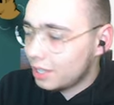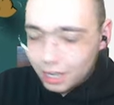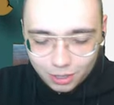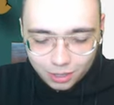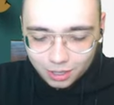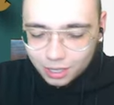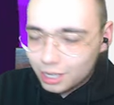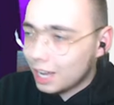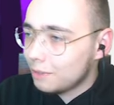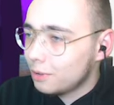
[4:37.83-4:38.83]
Halo?
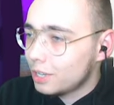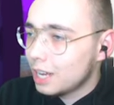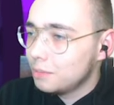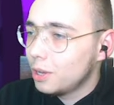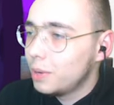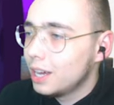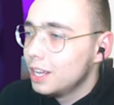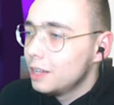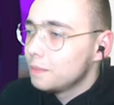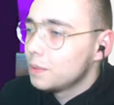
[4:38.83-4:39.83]
Halo for help, dobra.
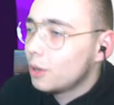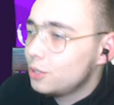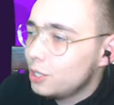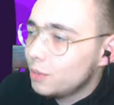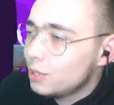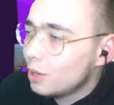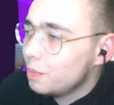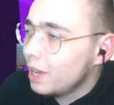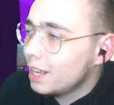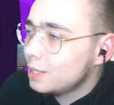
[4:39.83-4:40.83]
Chodzimy
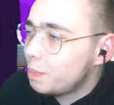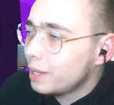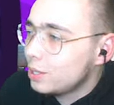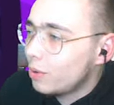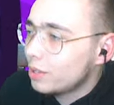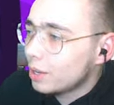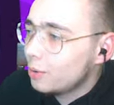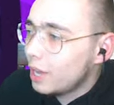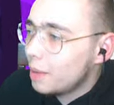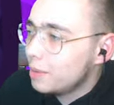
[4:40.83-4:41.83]
sobie, spacją
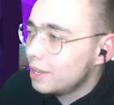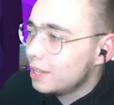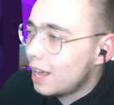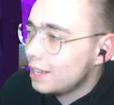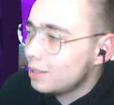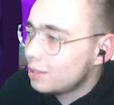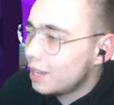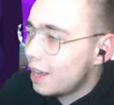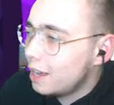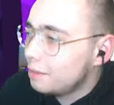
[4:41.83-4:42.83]
atakujemy, S to
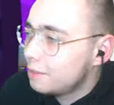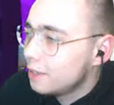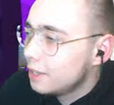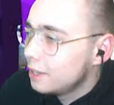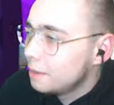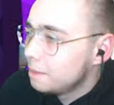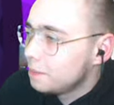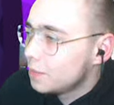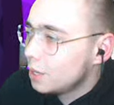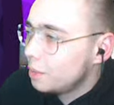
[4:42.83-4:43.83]
save.
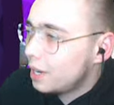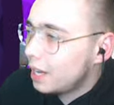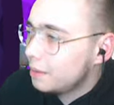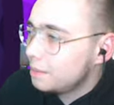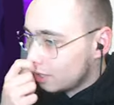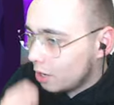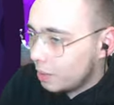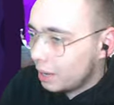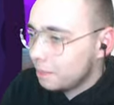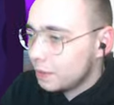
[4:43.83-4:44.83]
Dobra,
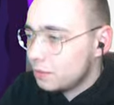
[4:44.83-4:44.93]
dobra.